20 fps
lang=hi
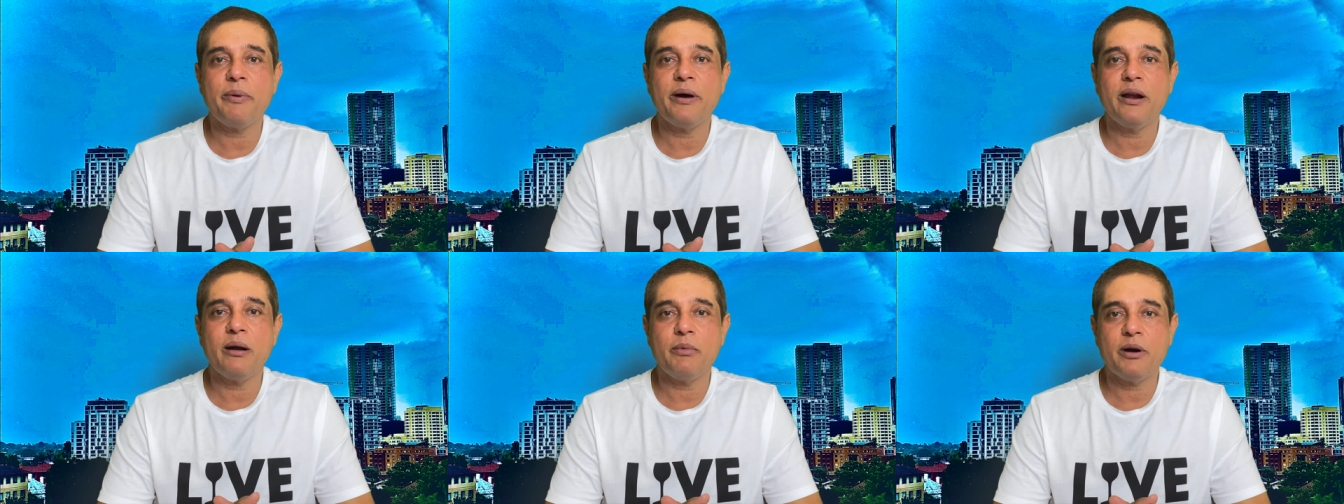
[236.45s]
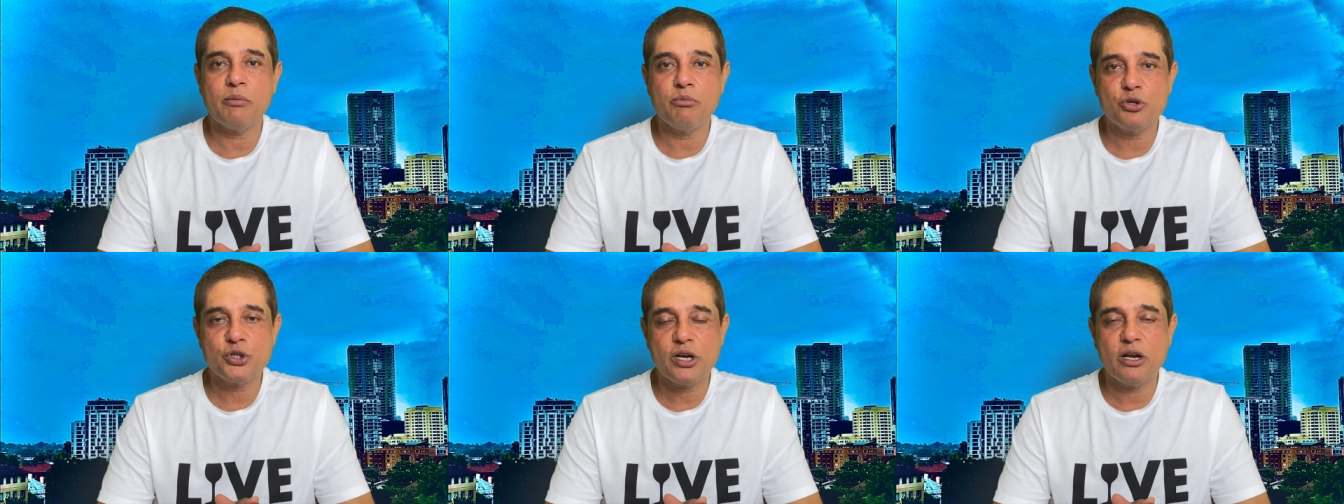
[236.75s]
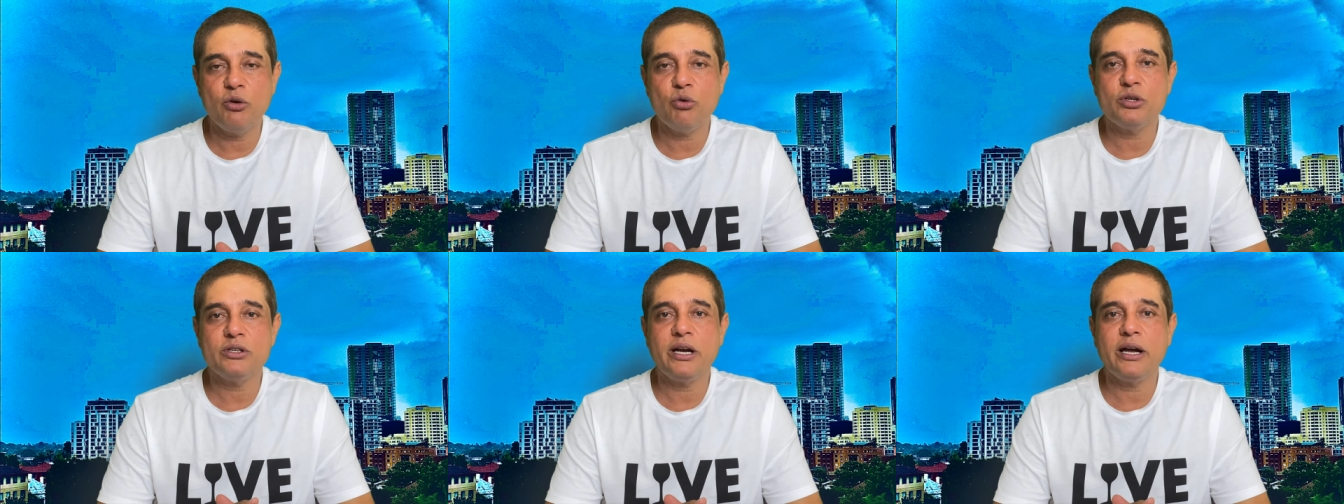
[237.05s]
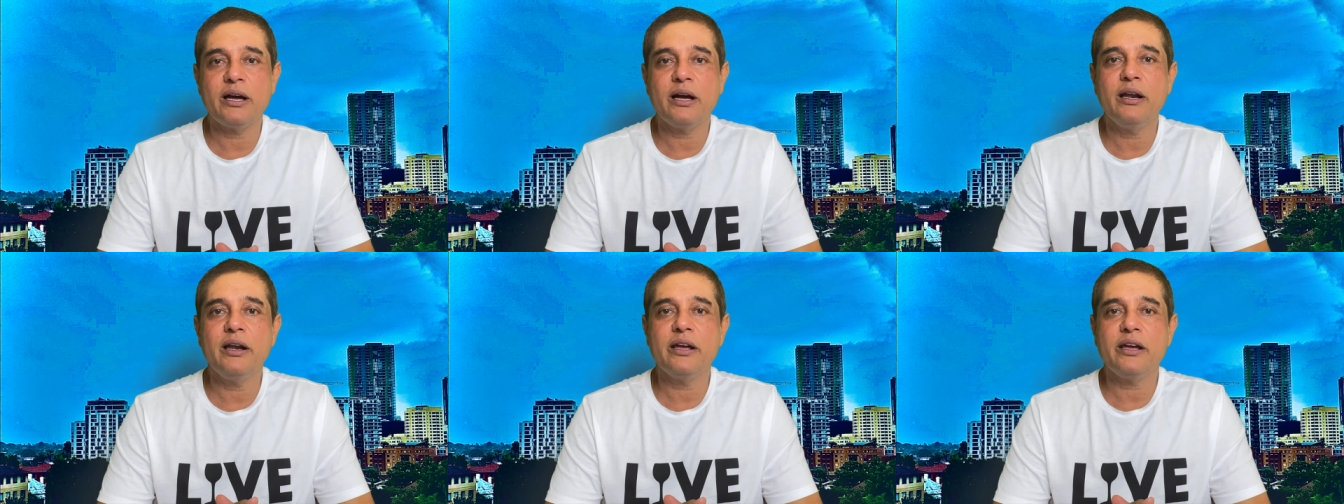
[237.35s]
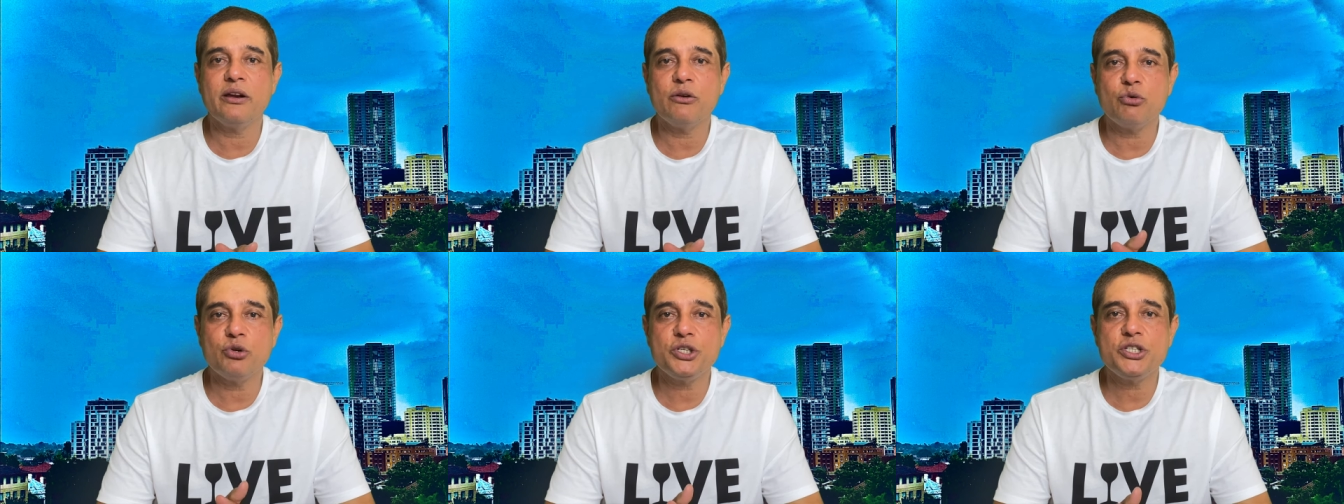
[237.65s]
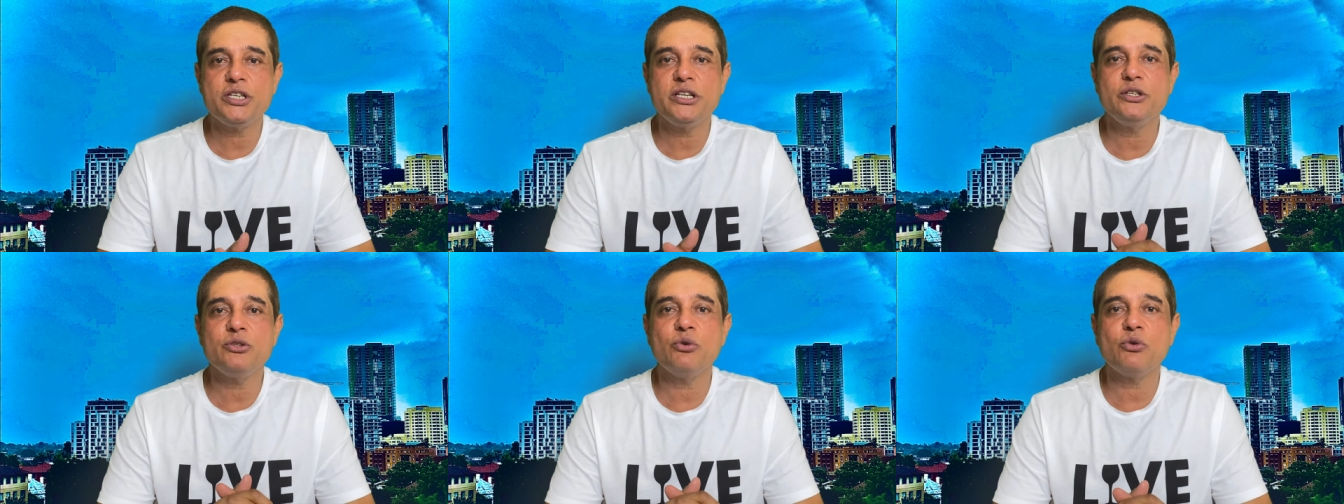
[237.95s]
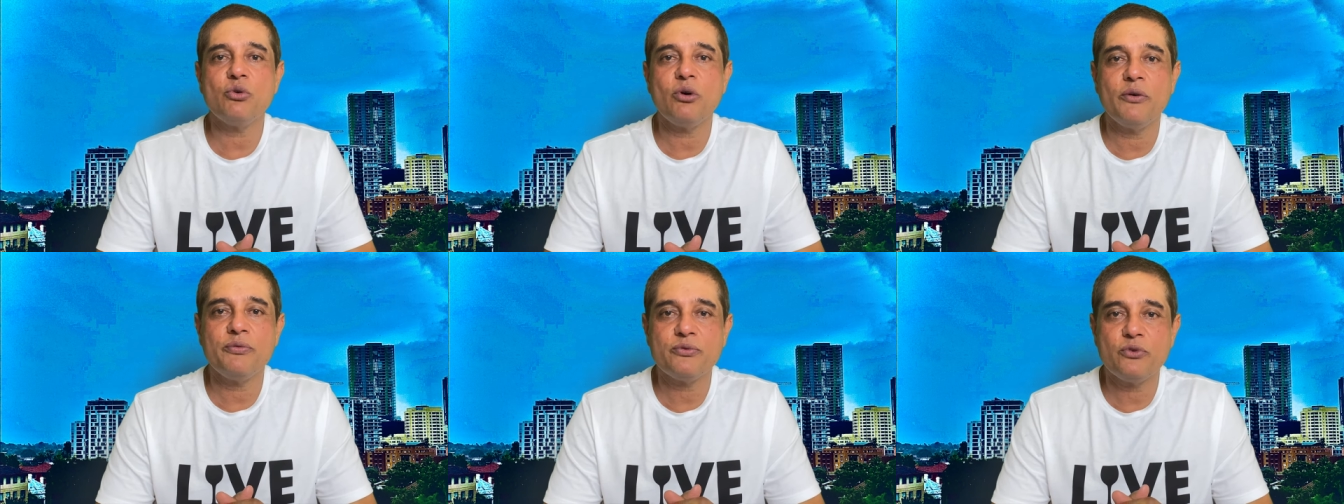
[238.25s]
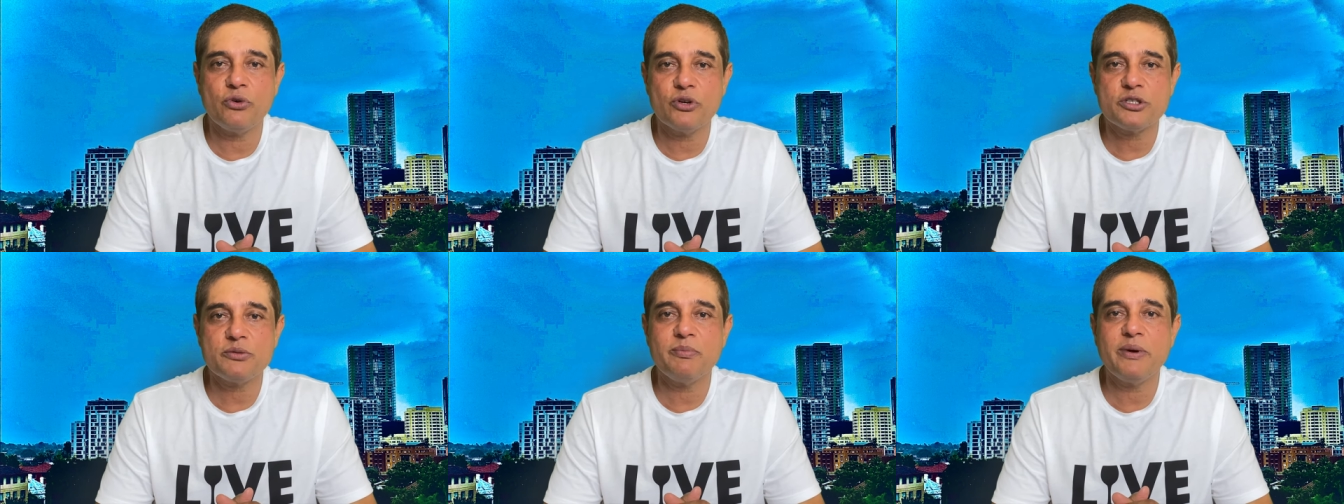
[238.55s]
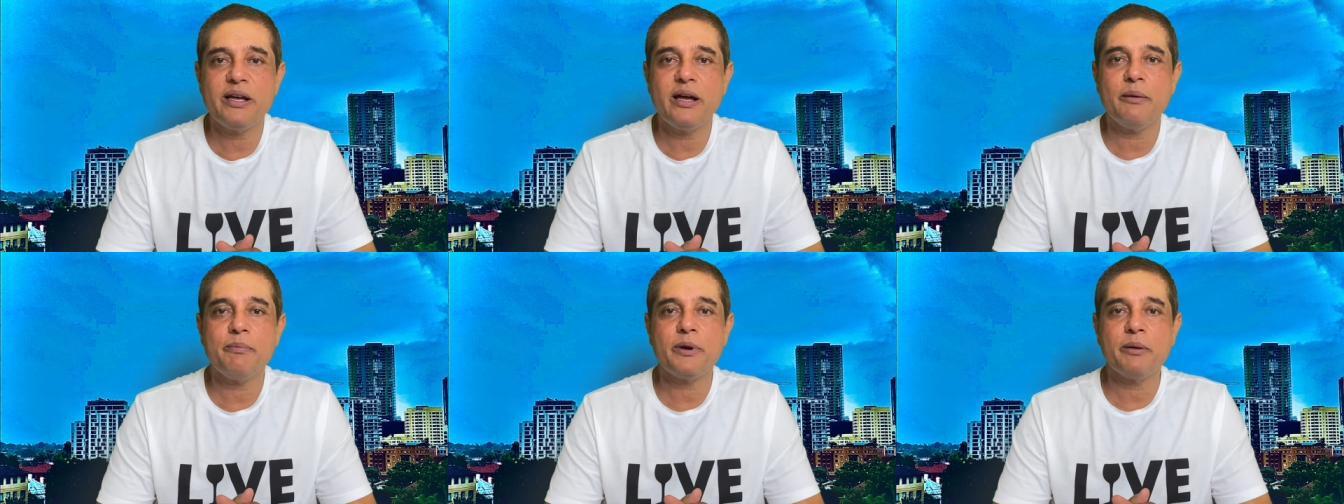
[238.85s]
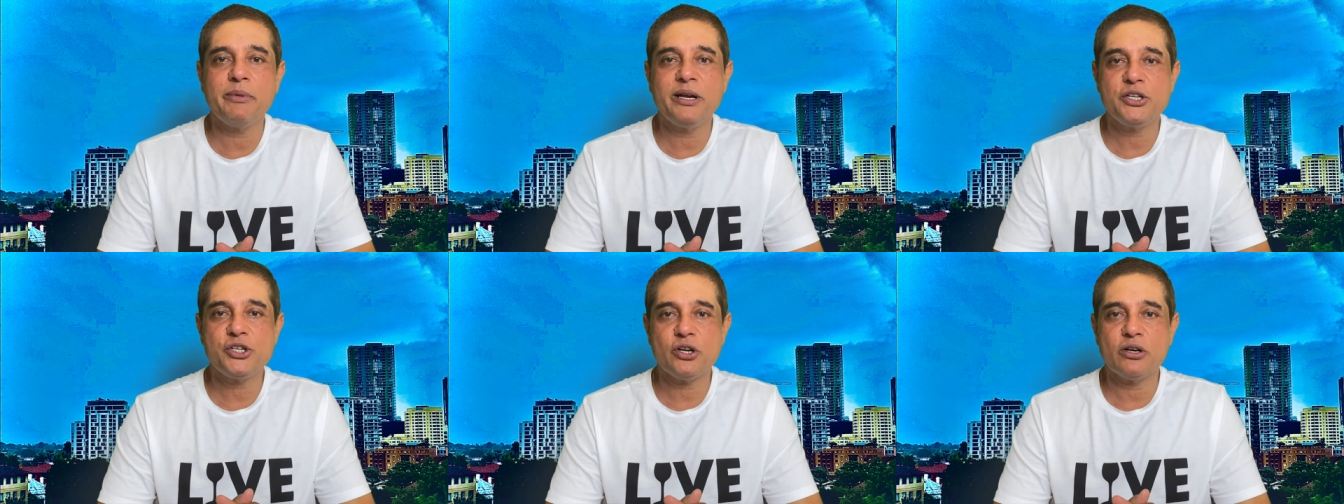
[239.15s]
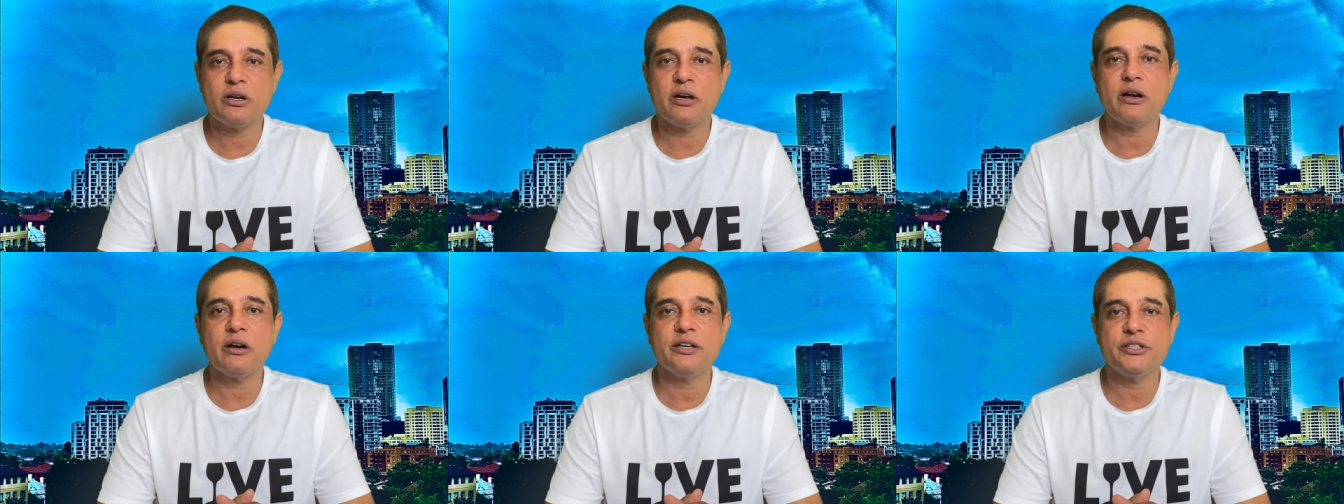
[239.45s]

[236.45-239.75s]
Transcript: पाना बड़ा मुश्किल हो जाएगा लेकिन कुछ चीज़ों को ऑफकोर्स मैं यहाँ पर मेंशन करना